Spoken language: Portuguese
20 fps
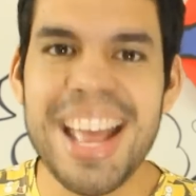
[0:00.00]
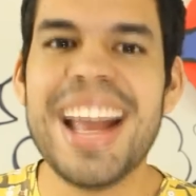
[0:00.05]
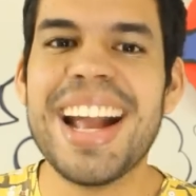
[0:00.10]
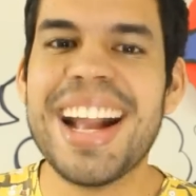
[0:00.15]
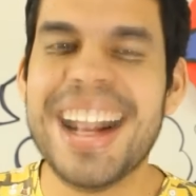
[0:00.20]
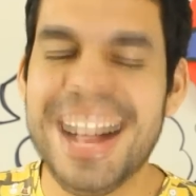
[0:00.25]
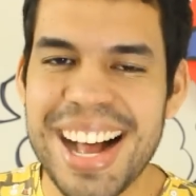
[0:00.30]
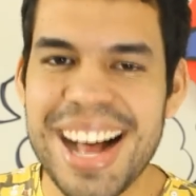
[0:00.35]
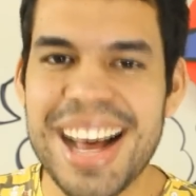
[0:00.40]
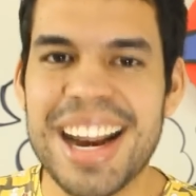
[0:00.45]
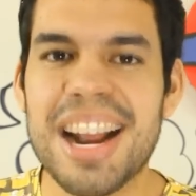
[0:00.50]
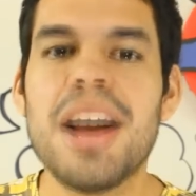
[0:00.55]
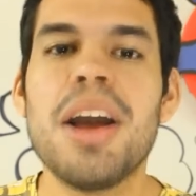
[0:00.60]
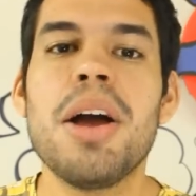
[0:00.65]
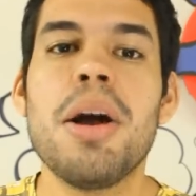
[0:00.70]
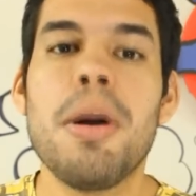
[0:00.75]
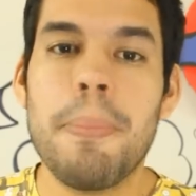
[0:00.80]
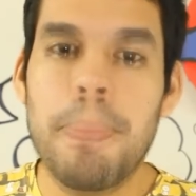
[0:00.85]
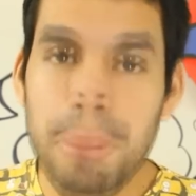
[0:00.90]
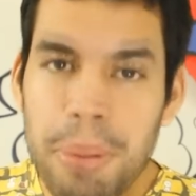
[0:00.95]
É, cara,
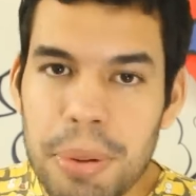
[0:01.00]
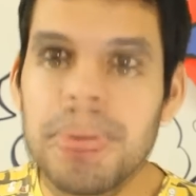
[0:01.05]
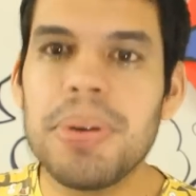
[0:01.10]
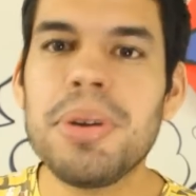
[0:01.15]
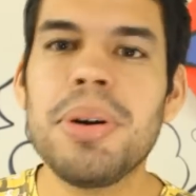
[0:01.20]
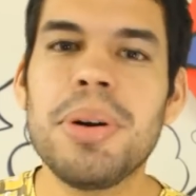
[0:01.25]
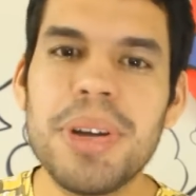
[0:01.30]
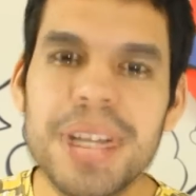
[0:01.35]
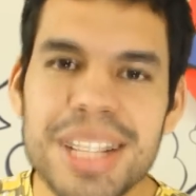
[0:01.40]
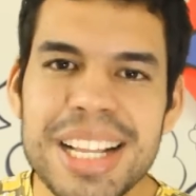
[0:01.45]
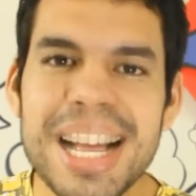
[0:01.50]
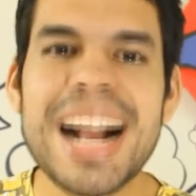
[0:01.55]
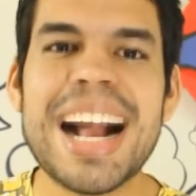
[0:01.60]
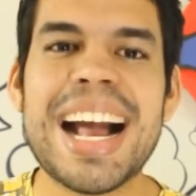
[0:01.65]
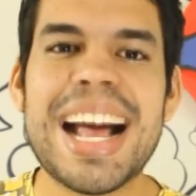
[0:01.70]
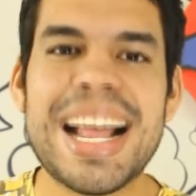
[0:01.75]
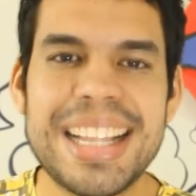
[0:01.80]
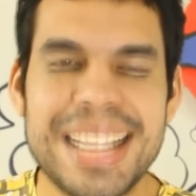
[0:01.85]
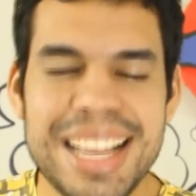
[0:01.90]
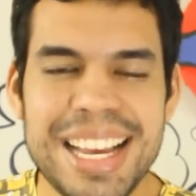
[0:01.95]
pulou da
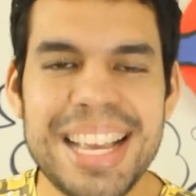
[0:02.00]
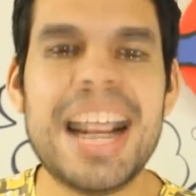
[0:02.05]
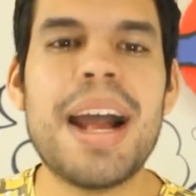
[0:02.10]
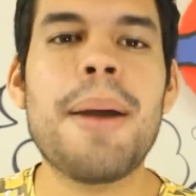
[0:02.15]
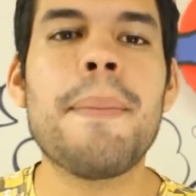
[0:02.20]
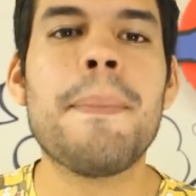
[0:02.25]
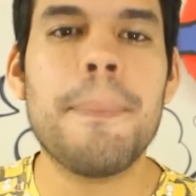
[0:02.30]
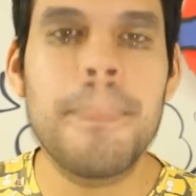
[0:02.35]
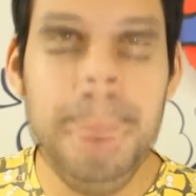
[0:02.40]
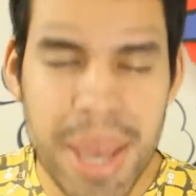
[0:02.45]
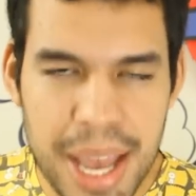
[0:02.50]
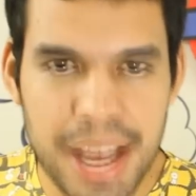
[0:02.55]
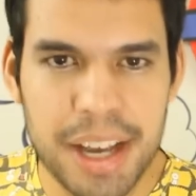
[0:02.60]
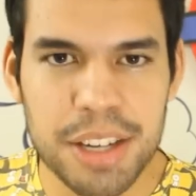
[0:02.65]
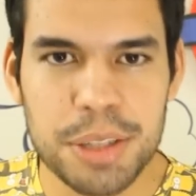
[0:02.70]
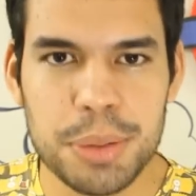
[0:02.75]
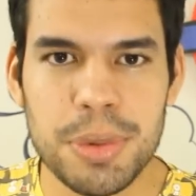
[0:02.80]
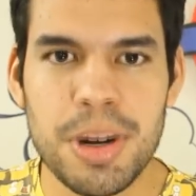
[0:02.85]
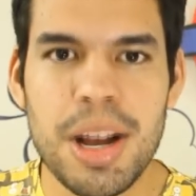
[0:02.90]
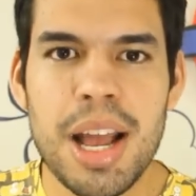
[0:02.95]
cadeira
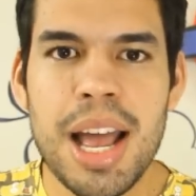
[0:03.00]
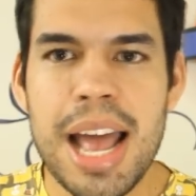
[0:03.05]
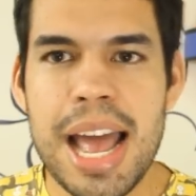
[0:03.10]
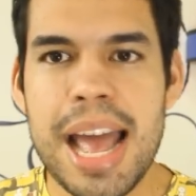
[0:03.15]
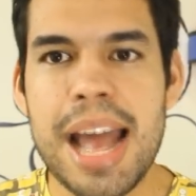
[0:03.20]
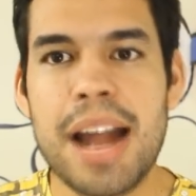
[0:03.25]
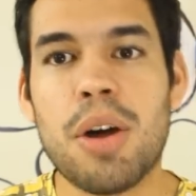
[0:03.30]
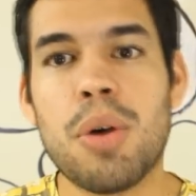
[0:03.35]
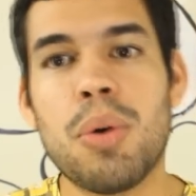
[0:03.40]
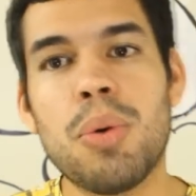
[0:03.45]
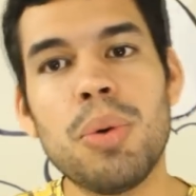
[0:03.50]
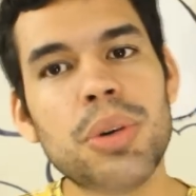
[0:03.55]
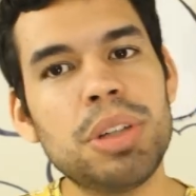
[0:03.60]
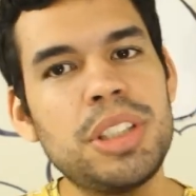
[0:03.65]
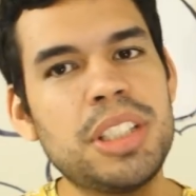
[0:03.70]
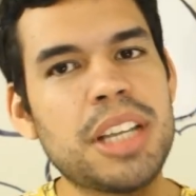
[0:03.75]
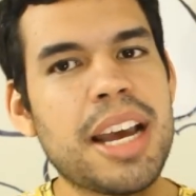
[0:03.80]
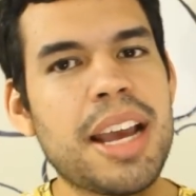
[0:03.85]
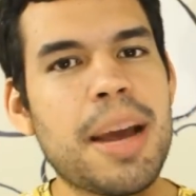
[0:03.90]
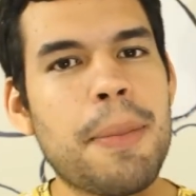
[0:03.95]
mesmo. É,
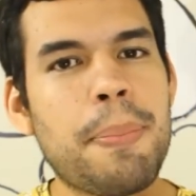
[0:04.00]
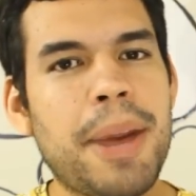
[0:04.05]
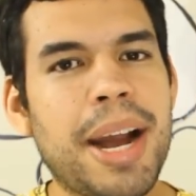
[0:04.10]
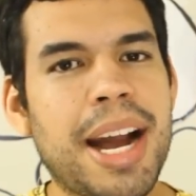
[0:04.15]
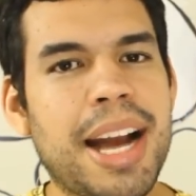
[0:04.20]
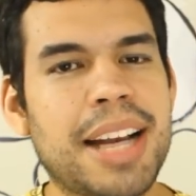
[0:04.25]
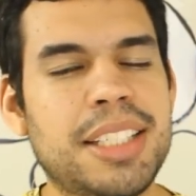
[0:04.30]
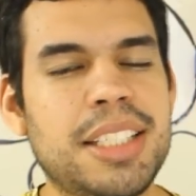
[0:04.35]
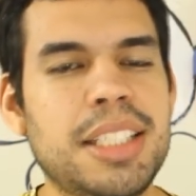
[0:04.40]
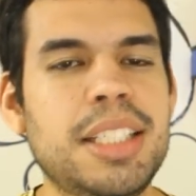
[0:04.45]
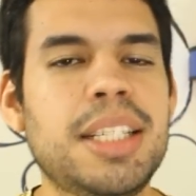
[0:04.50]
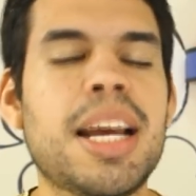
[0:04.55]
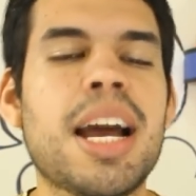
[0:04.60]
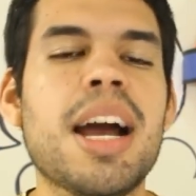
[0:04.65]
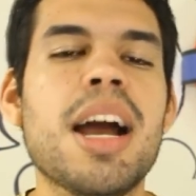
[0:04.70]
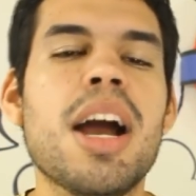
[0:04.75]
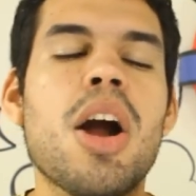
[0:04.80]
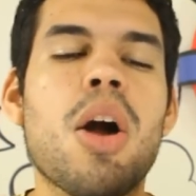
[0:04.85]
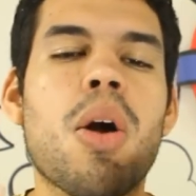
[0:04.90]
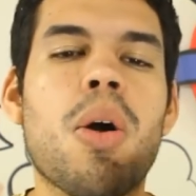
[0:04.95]
curte aí a pegadinha,
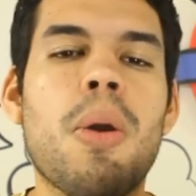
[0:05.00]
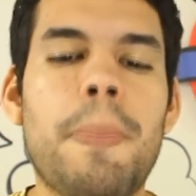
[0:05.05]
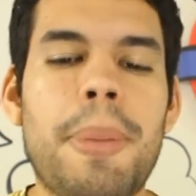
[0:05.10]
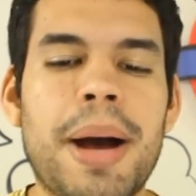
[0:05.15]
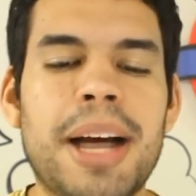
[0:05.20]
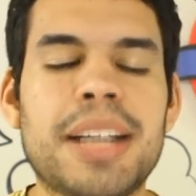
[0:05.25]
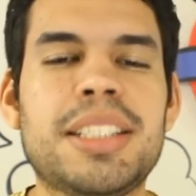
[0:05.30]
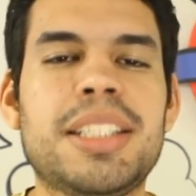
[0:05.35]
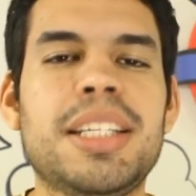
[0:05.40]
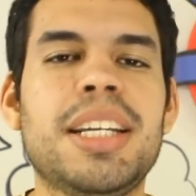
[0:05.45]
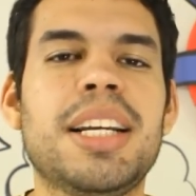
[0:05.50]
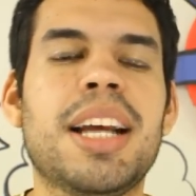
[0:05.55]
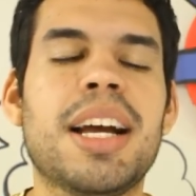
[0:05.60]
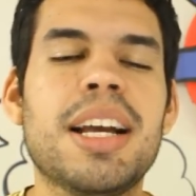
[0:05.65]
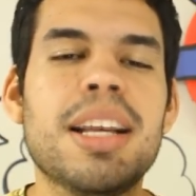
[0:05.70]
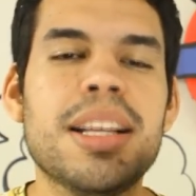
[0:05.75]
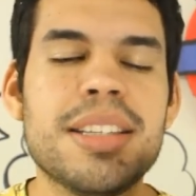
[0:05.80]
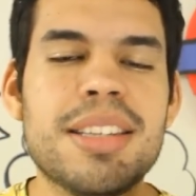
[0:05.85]
compartilha,